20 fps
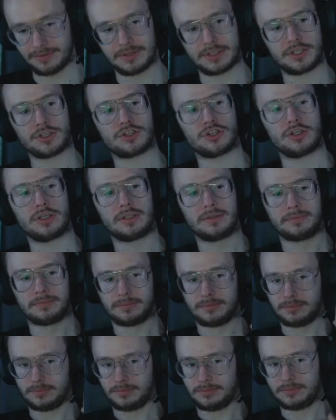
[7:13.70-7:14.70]
więc jeżeli
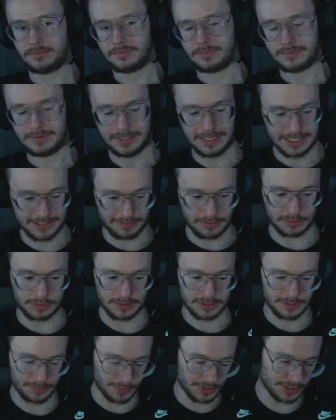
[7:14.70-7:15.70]
nazwał to,
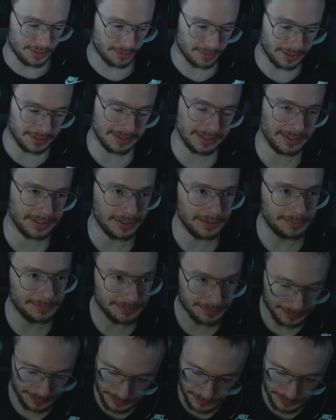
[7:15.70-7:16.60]
co powiedział krytyką.